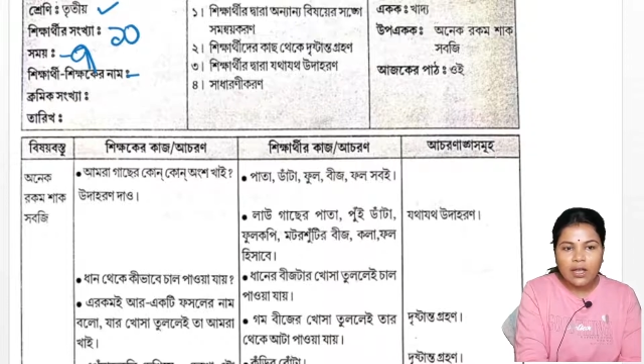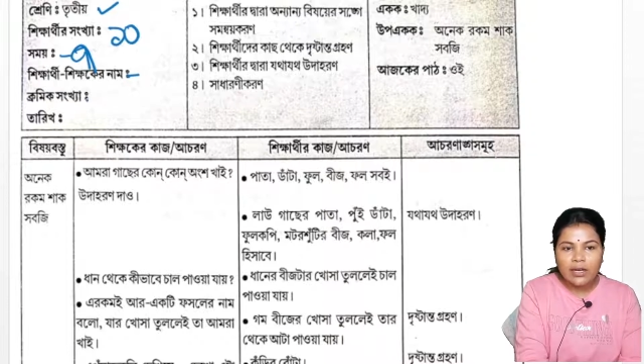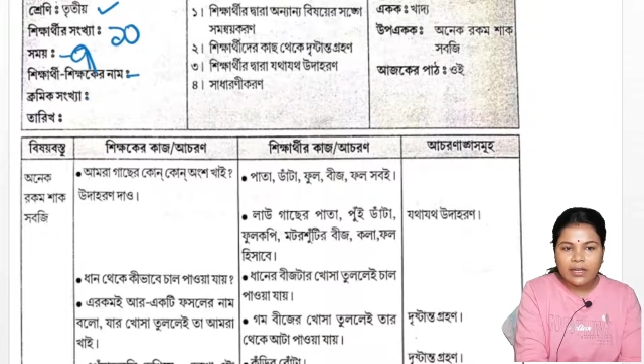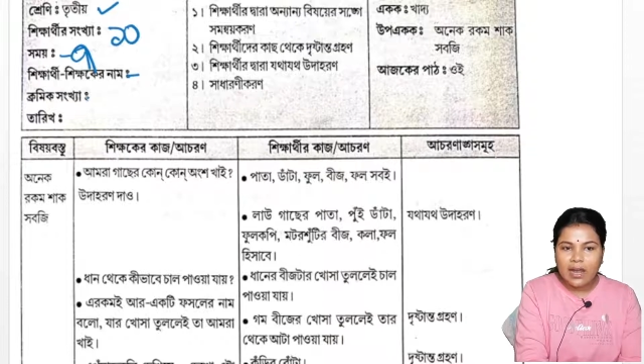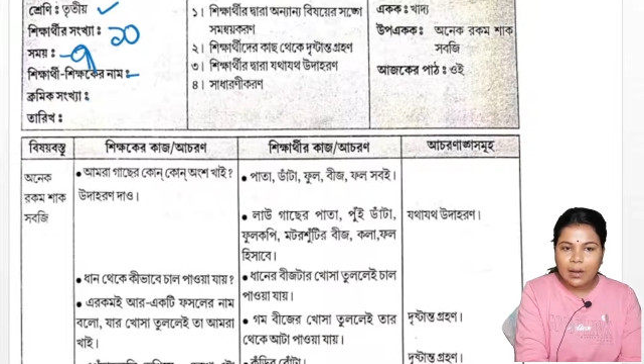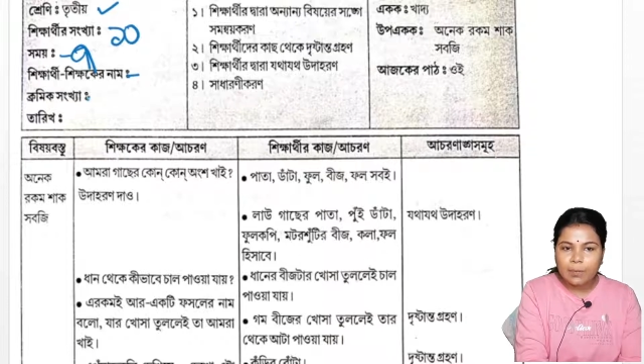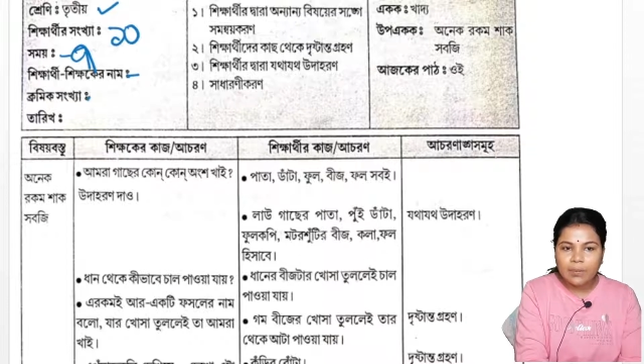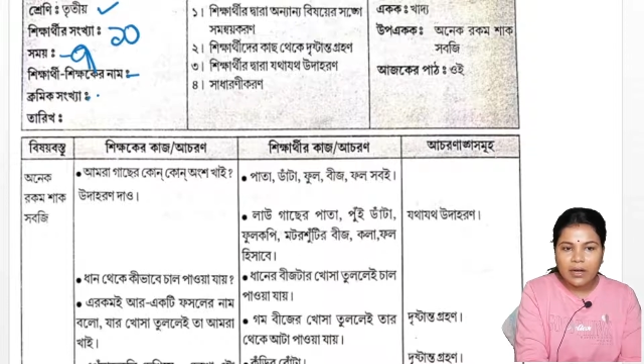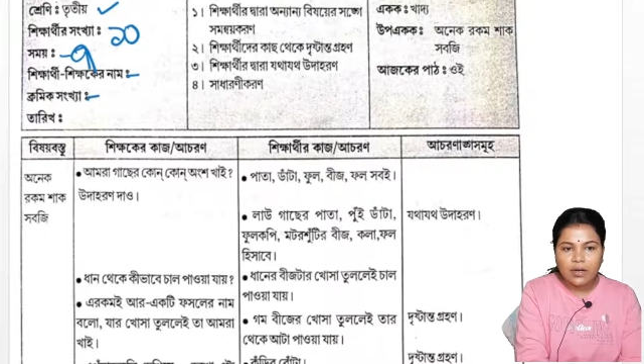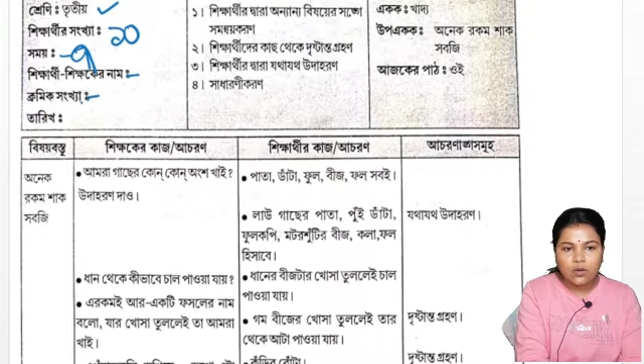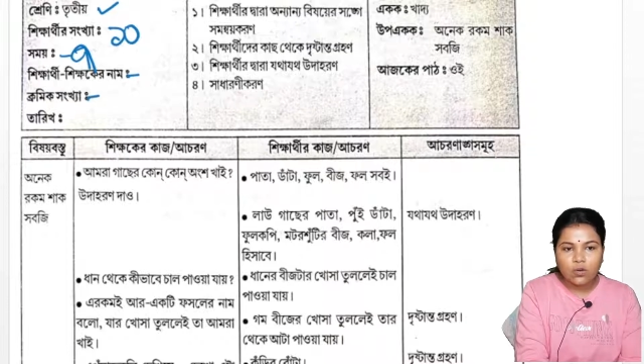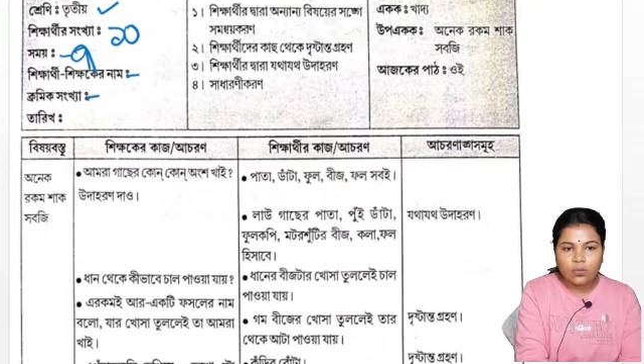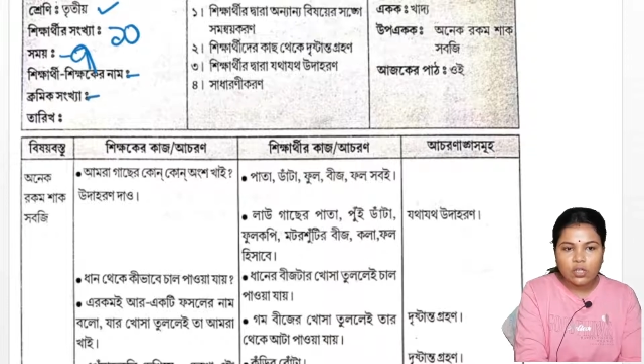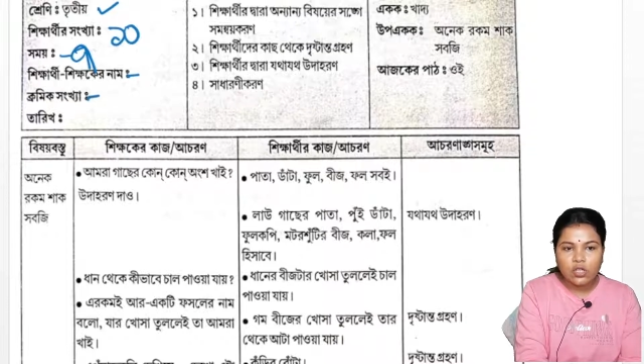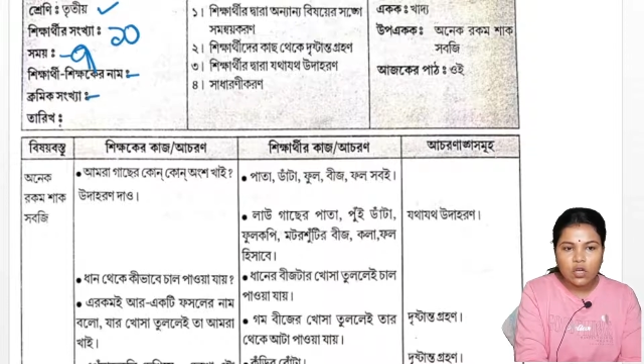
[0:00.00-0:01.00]
এটা আপনার
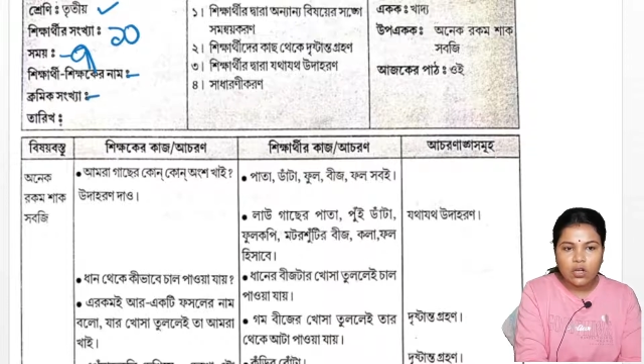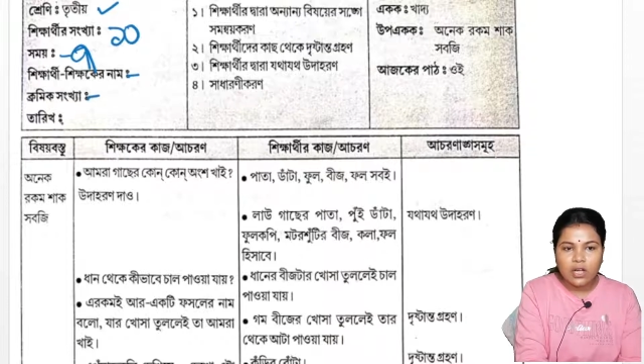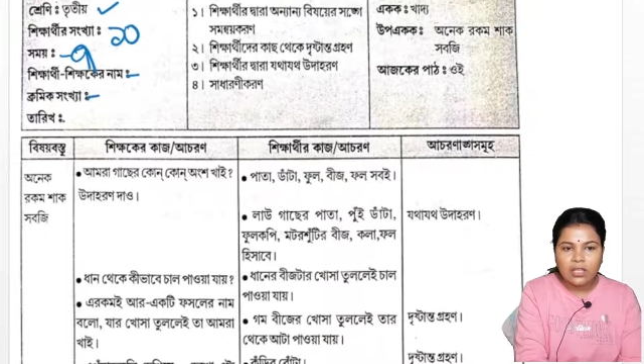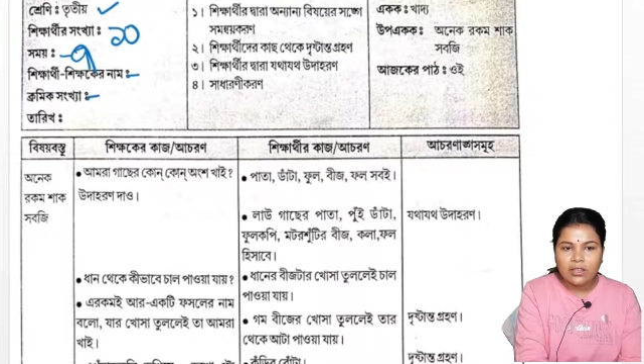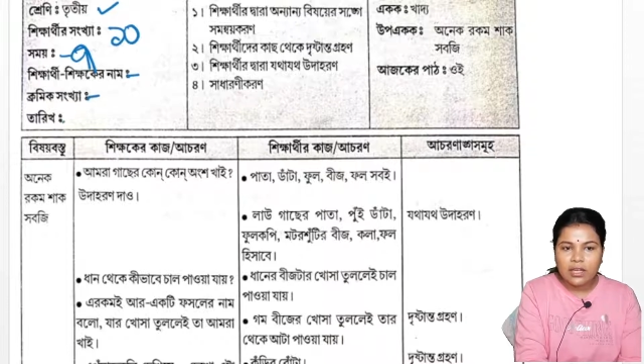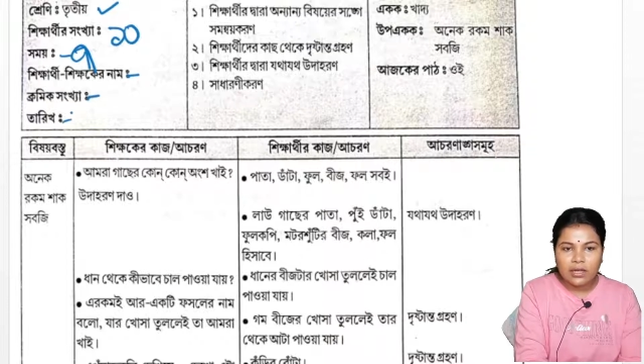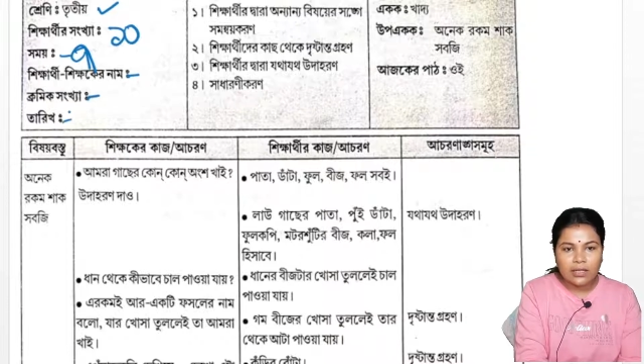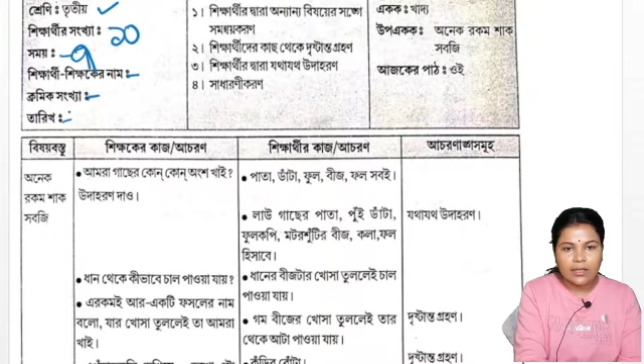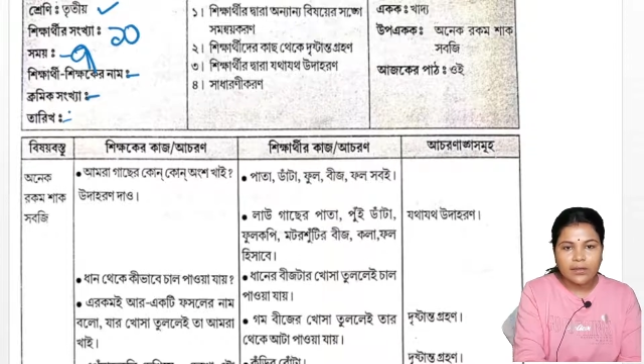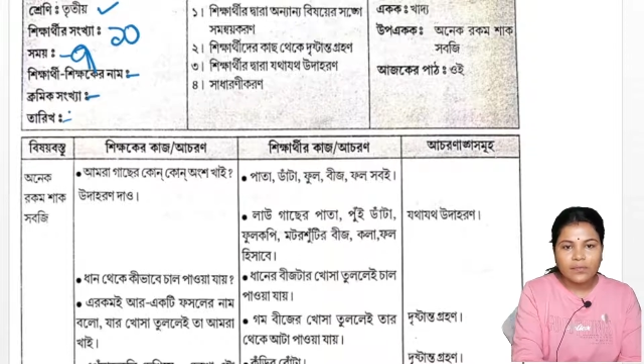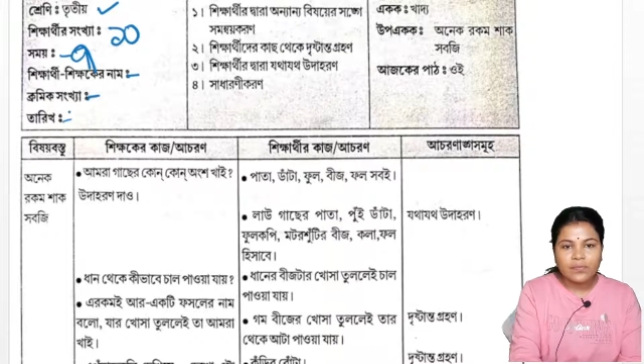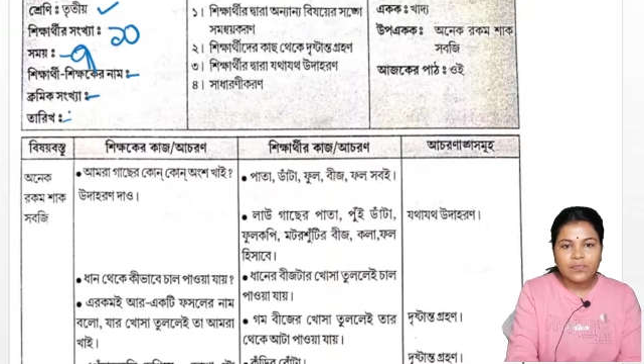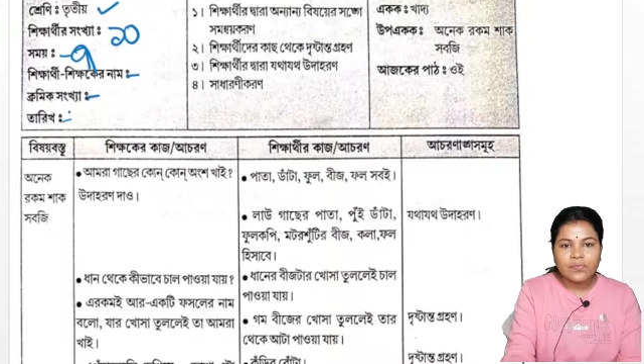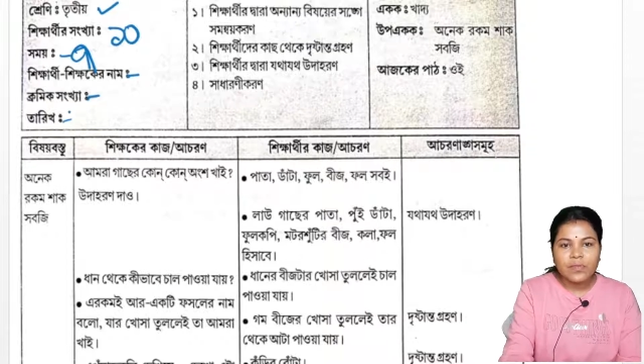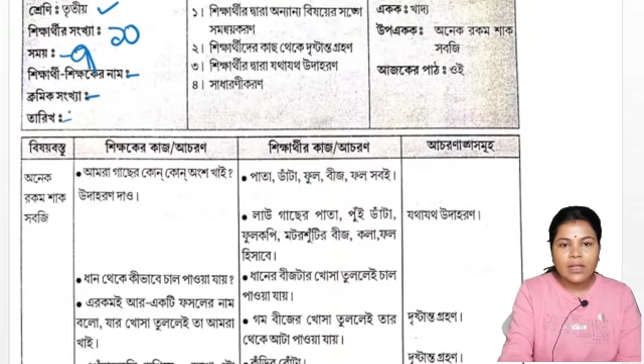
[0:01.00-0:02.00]
ক্রমিক সংখ্যা তারিখ
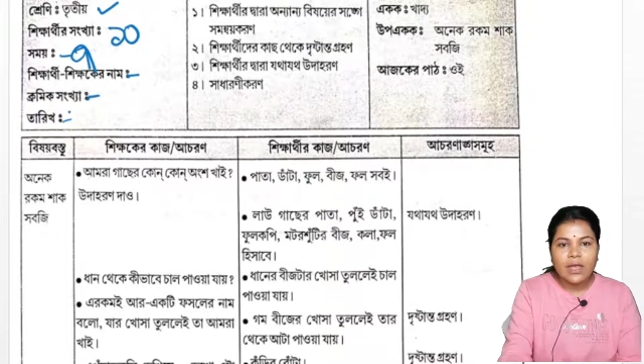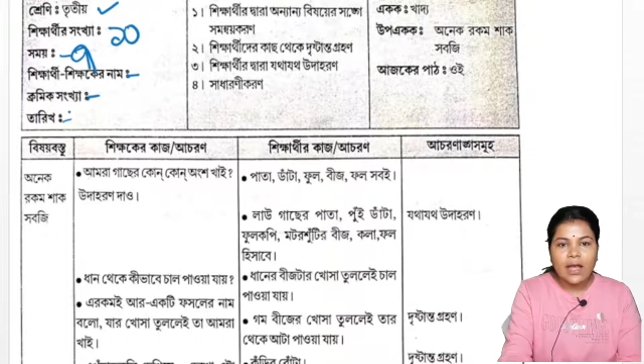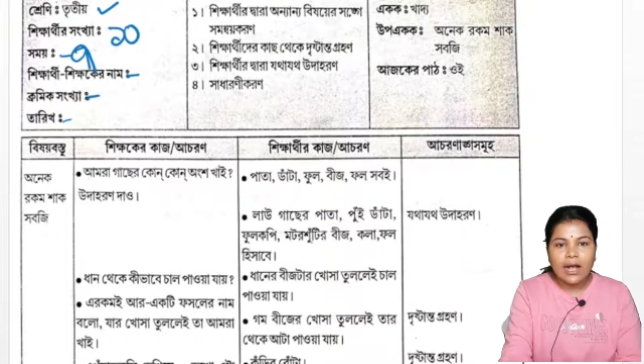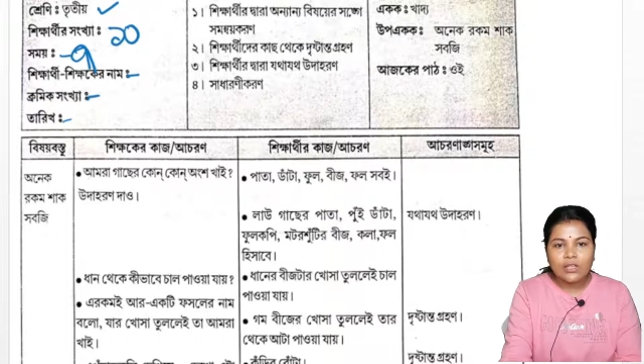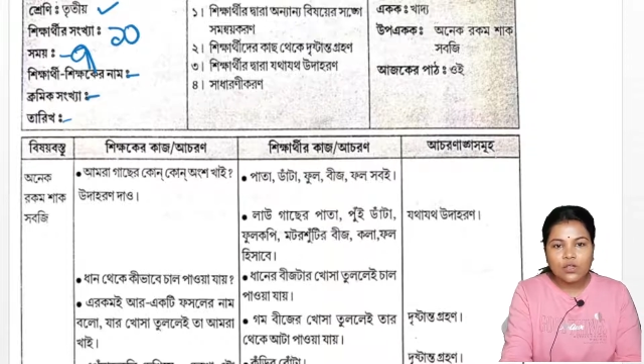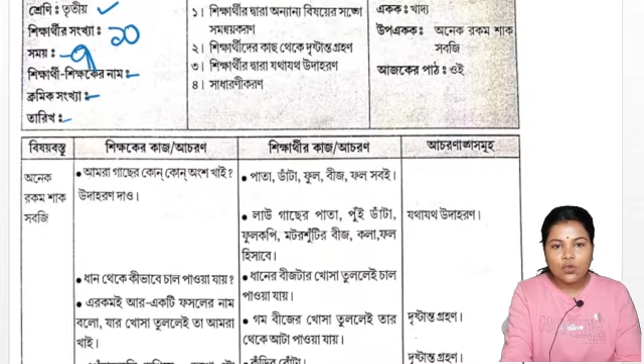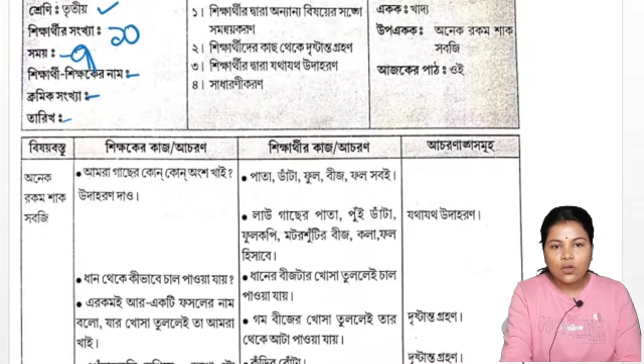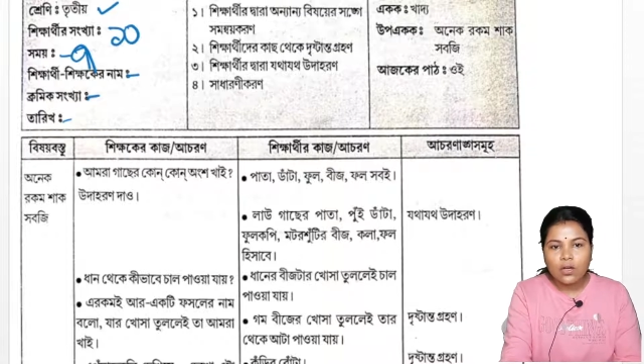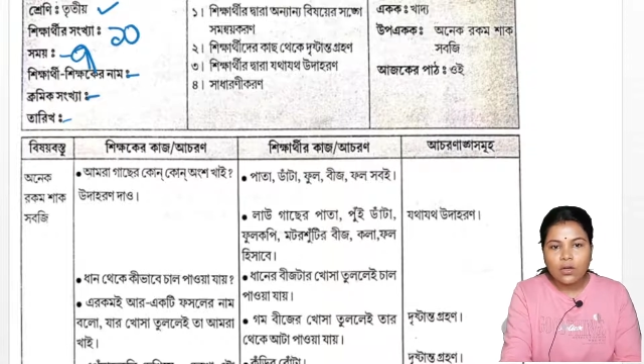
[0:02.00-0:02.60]
আচরণাঙ্গ